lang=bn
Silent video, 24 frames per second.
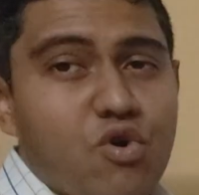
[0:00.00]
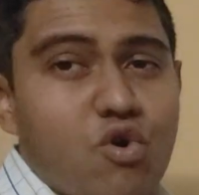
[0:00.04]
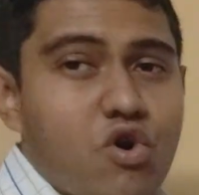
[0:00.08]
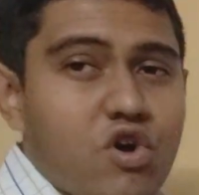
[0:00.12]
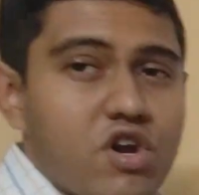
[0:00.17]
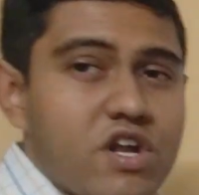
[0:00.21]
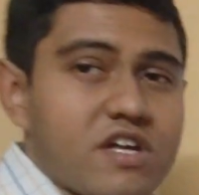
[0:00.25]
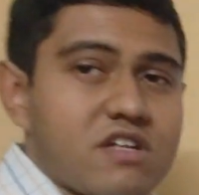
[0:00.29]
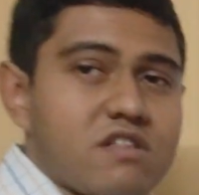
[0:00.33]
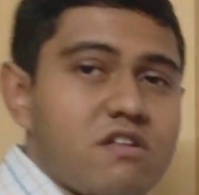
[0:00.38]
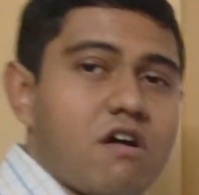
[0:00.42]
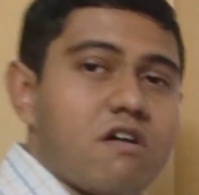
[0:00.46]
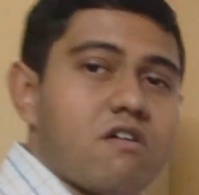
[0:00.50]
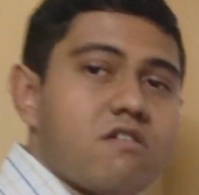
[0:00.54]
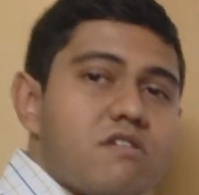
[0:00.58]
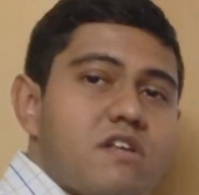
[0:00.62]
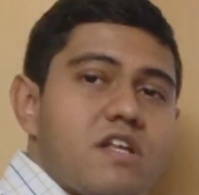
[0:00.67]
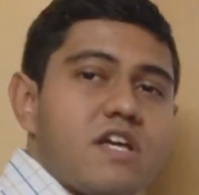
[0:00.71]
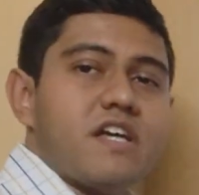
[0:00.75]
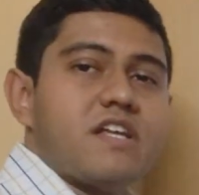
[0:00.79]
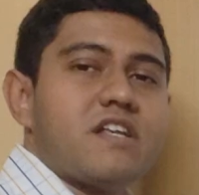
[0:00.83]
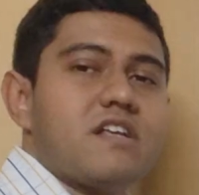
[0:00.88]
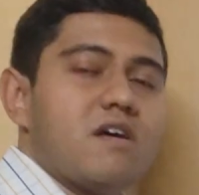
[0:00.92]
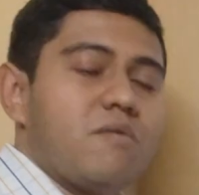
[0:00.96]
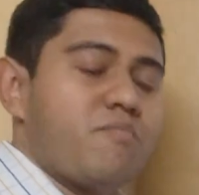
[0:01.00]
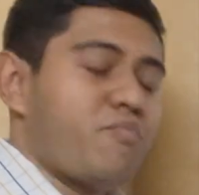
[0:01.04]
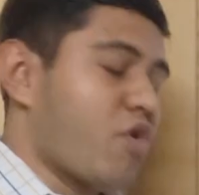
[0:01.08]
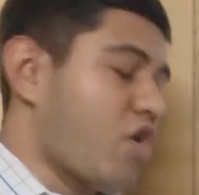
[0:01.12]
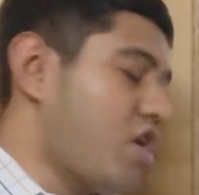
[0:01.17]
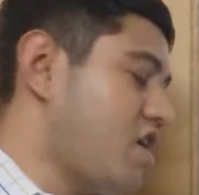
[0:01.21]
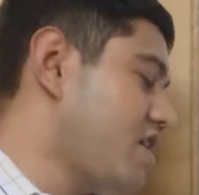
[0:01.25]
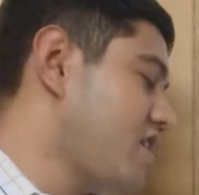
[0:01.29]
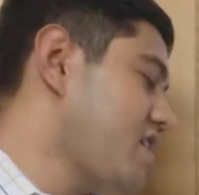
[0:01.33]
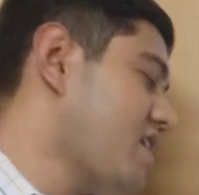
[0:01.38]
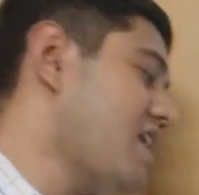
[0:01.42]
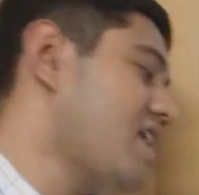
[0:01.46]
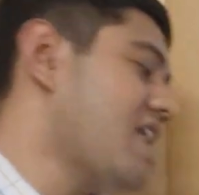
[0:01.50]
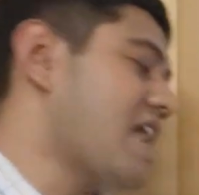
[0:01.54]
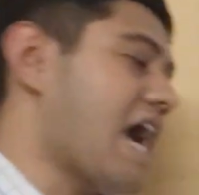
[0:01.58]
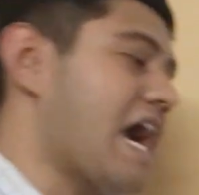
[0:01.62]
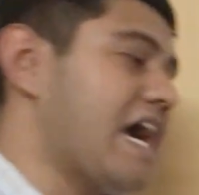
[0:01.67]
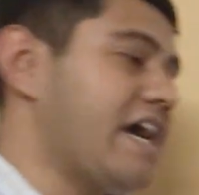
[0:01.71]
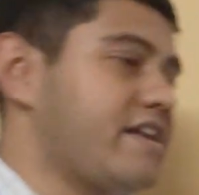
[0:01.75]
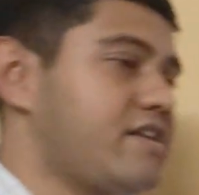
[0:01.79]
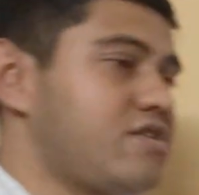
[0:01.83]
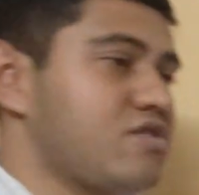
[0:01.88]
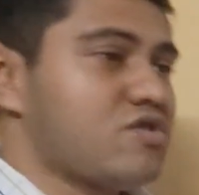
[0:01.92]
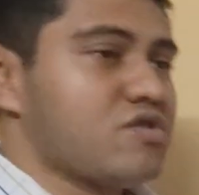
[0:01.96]
আরো অনেক ধরনের পলিটিক্যাল
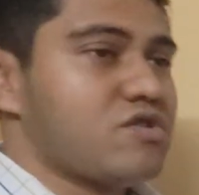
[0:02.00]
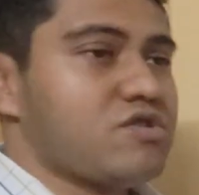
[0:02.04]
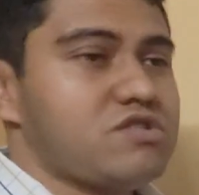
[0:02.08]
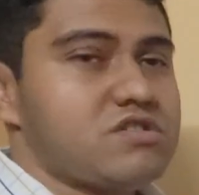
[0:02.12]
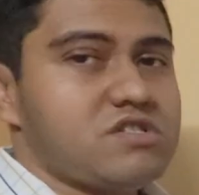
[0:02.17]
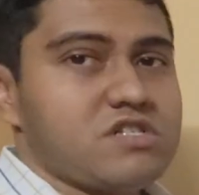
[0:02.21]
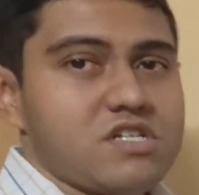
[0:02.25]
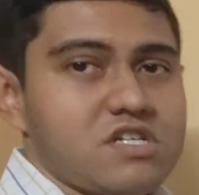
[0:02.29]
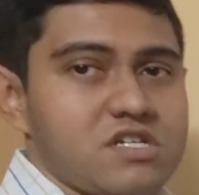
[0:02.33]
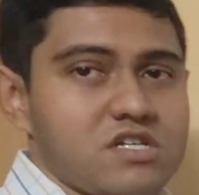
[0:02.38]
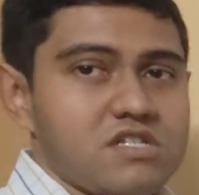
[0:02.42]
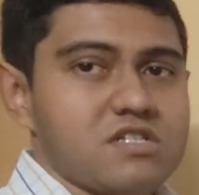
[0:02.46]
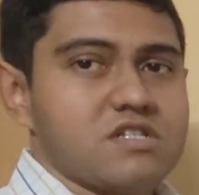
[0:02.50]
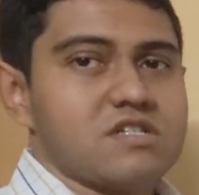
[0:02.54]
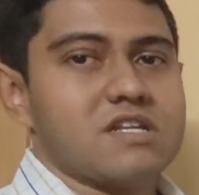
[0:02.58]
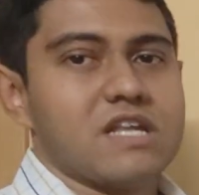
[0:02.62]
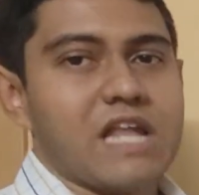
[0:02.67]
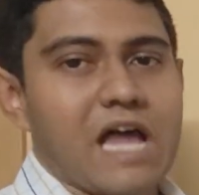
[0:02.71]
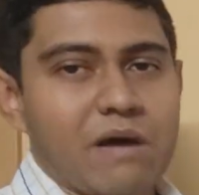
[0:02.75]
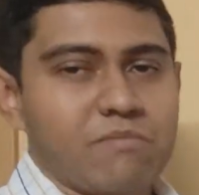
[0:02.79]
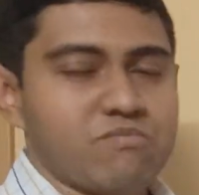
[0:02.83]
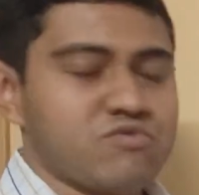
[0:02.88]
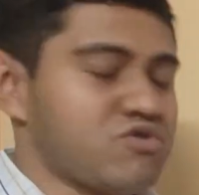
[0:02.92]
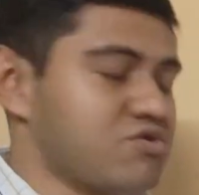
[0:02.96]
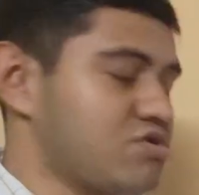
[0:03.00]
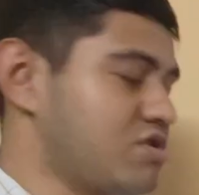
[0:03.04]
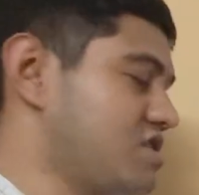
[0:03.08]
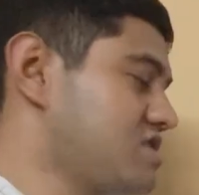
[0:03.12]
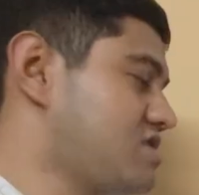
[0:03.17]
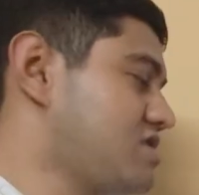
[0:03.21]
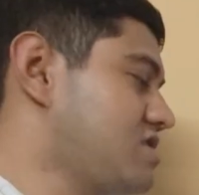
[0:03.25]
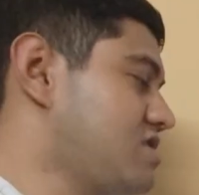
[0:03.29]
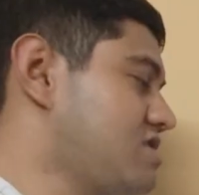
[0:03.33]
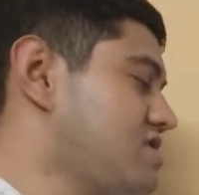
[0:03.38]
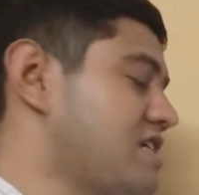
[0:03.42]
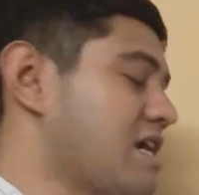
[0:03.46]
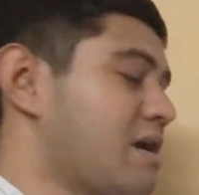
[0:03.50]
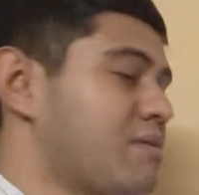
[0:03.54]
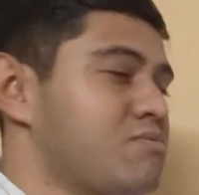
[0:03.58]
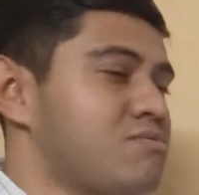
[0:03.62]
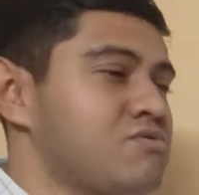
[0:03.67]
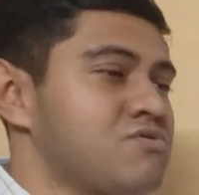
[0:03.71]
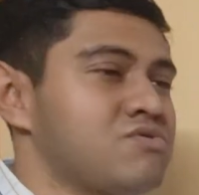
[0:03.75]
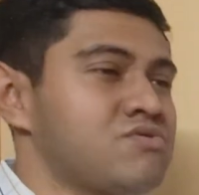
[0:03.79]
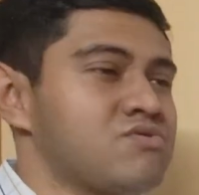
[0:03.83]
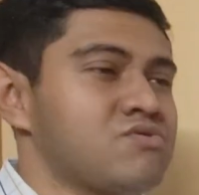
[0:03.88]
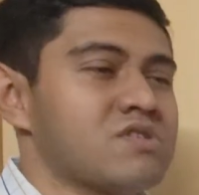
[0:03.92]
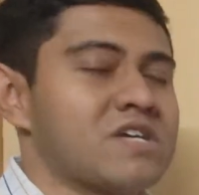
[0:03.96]
আইডিওলজির নাম শুনেছি
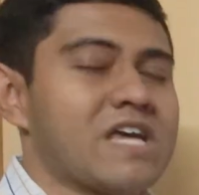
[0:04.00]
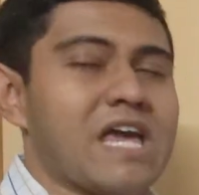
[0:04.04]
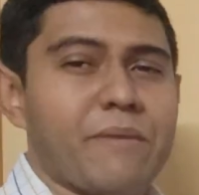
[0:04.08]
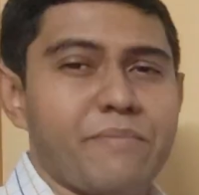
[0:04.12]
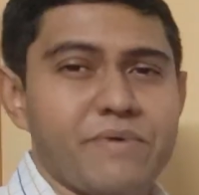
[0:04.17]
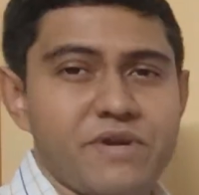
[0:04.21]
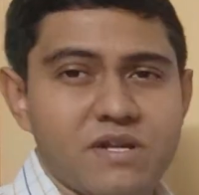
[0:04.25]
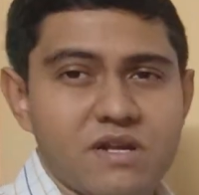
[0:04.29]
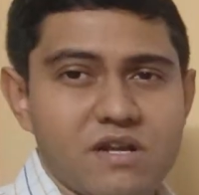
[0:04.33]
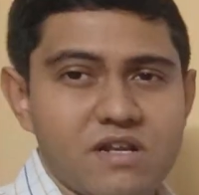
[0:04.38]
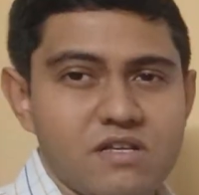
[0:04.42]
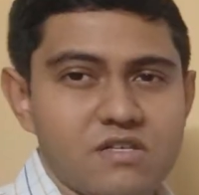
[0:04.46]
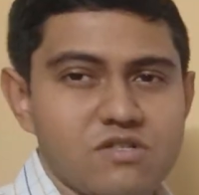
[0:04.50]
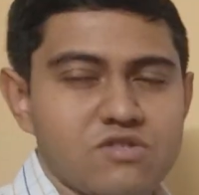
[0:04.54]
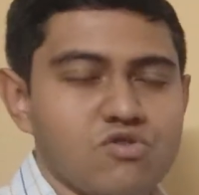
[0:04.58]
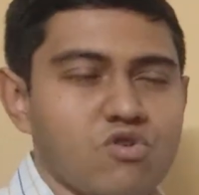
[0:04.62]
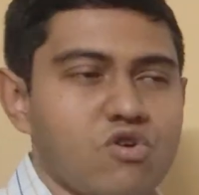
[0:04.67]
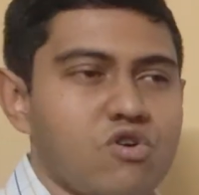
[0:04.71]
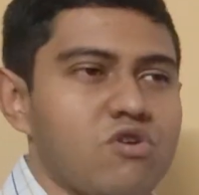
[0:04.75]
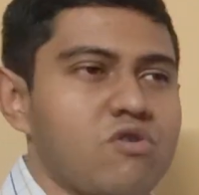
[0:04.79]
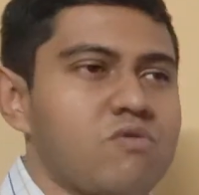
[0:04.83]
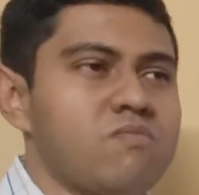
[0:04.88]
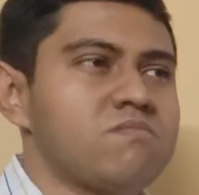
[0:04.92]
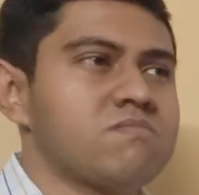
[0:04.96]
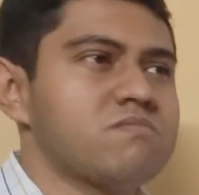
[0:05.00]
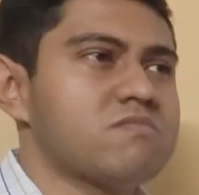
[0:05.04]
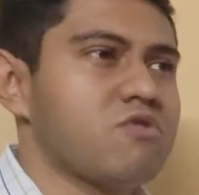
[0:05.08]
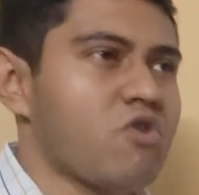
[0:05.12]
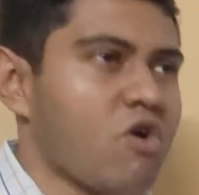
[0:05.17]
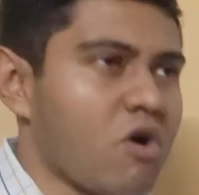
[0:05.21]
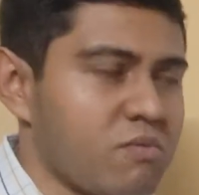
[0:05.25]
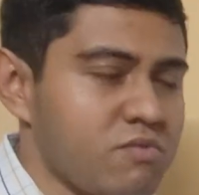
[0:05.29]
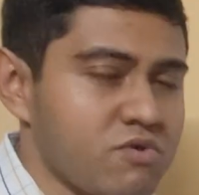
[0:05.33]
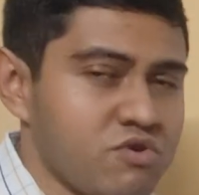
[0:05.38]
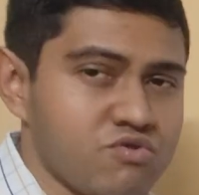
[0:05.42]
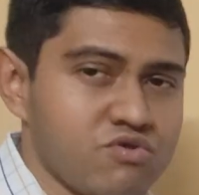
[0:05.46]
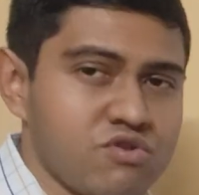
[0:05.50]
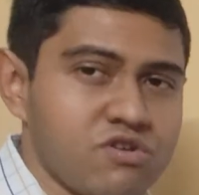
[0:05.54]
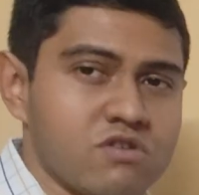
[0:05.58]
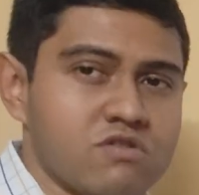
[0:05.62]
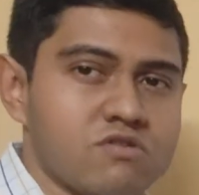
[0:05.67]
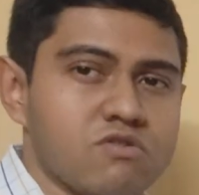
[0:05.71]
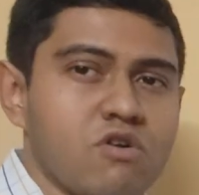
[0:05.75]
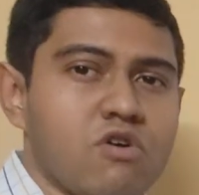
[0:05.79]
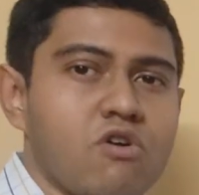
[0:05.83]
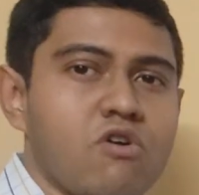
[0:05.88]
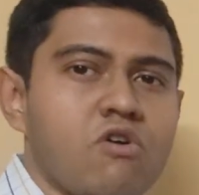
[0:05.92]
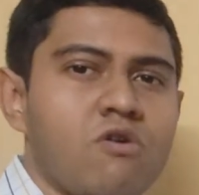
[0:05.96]
যেমন ক্যাপিটালিজম
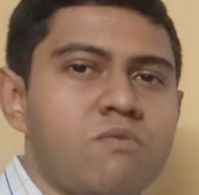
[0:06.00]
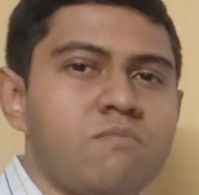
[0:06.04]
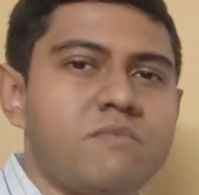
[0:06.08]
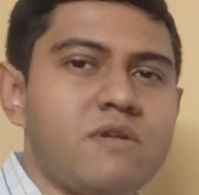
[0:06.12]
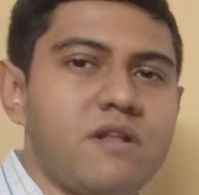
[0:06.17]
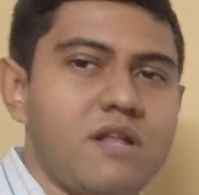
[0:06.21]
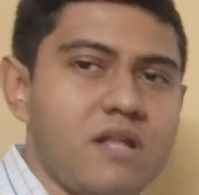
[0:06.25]
কমিউনিজম